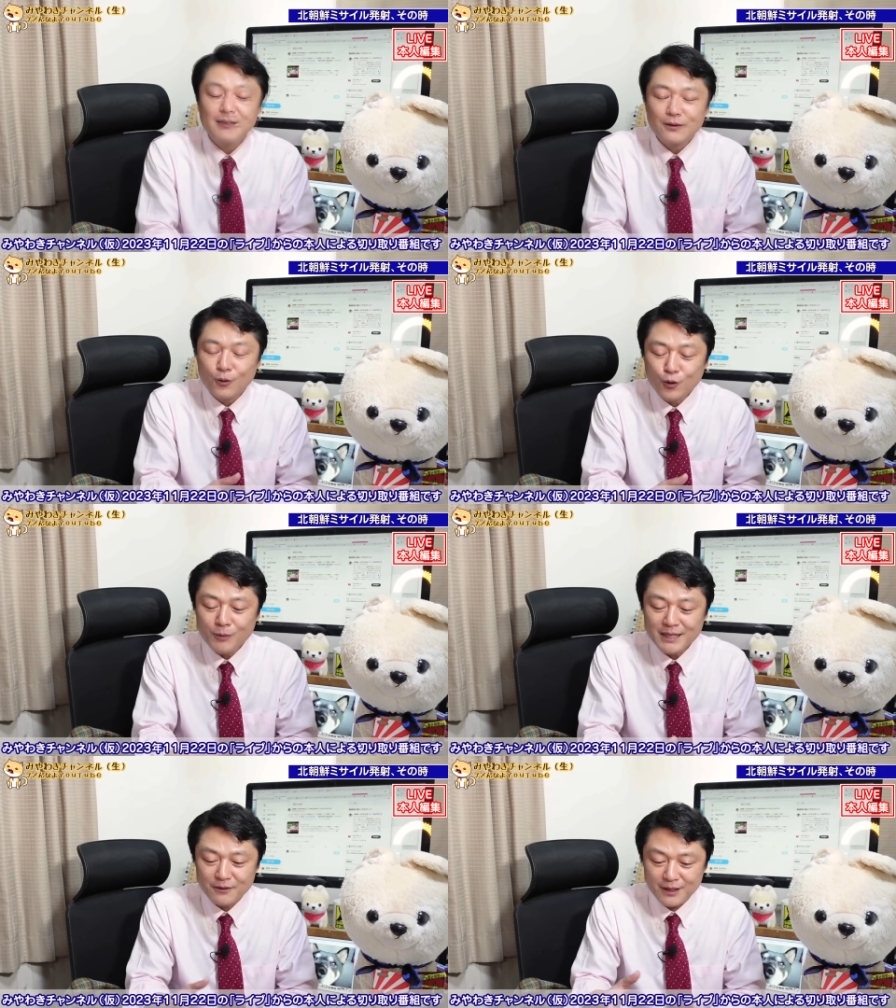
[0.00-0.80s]
ここ
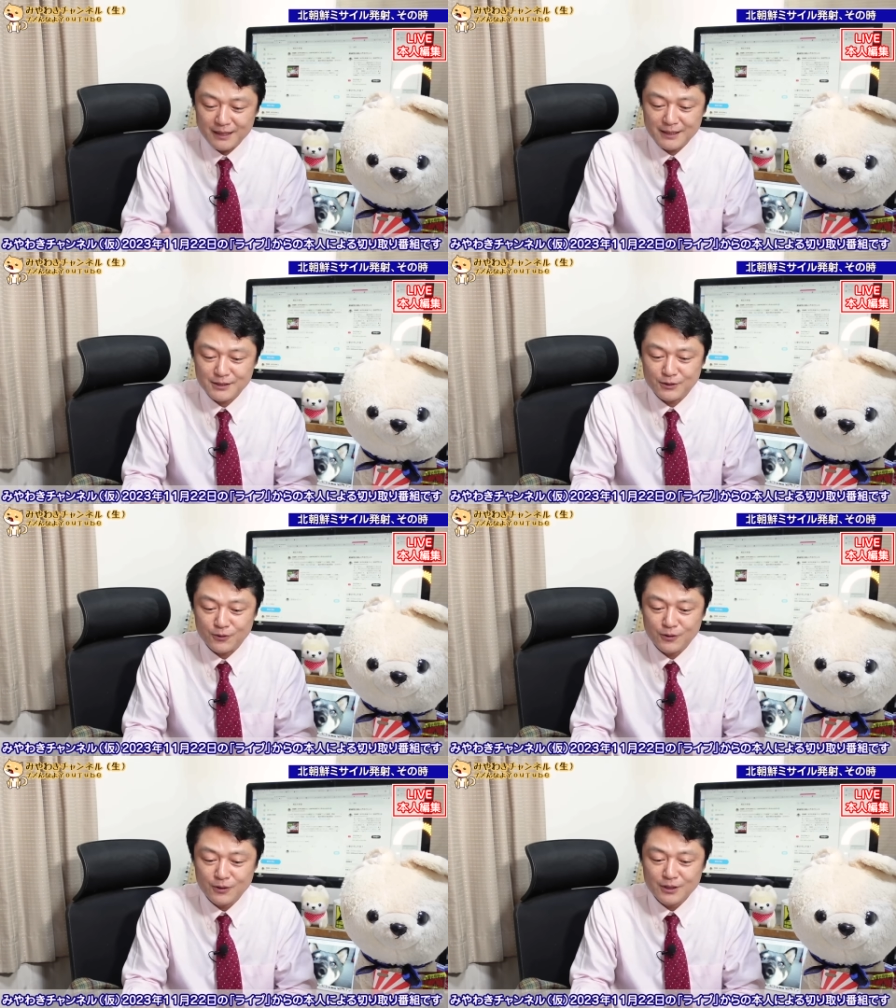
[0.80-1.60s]
までの話を
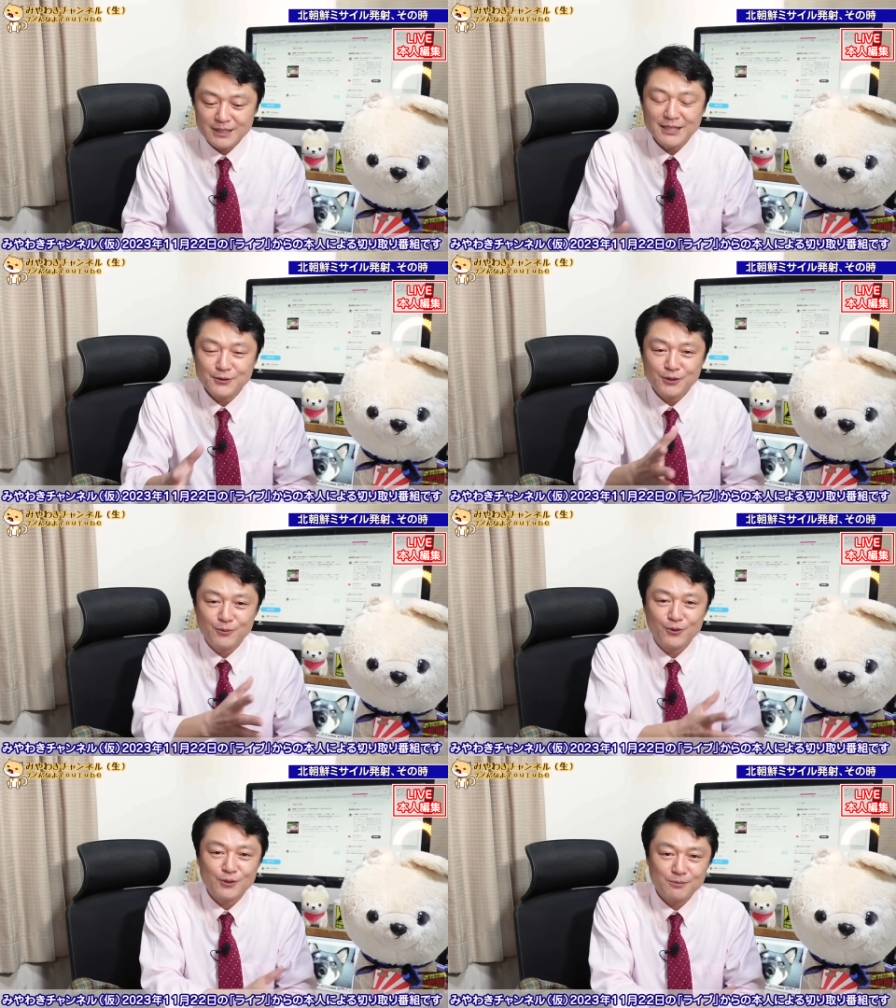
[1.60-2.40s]
最初に
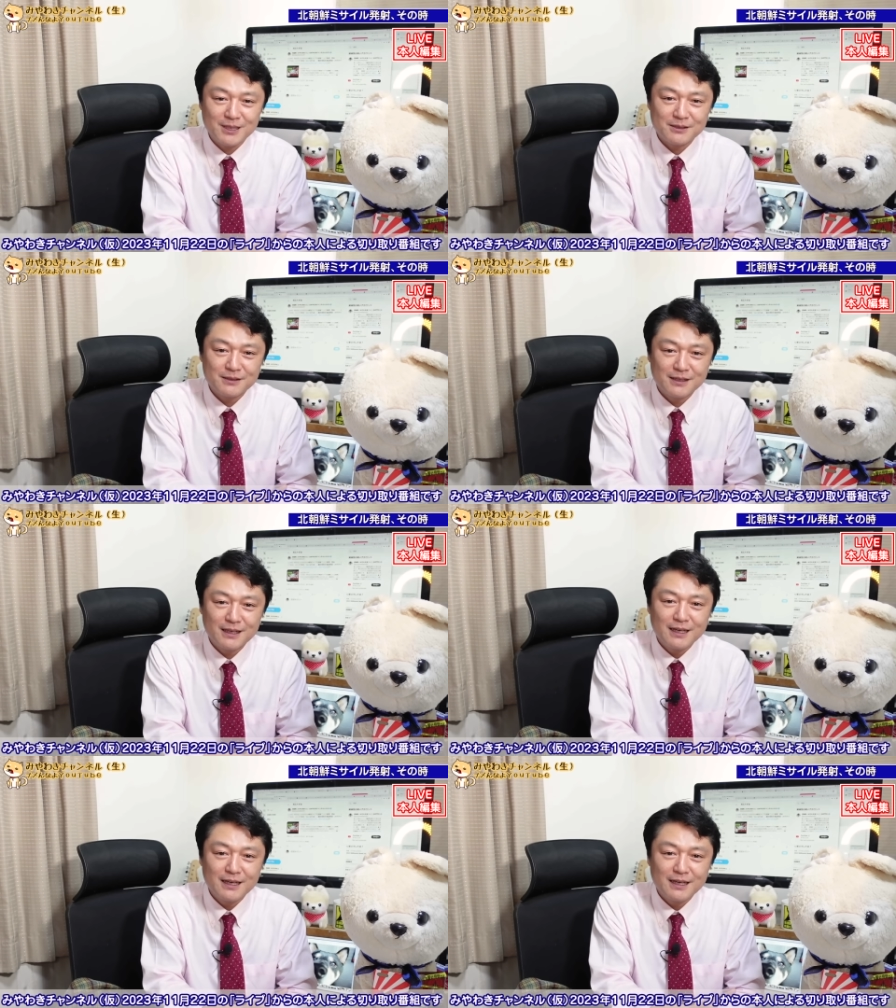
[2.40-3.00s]
戻します。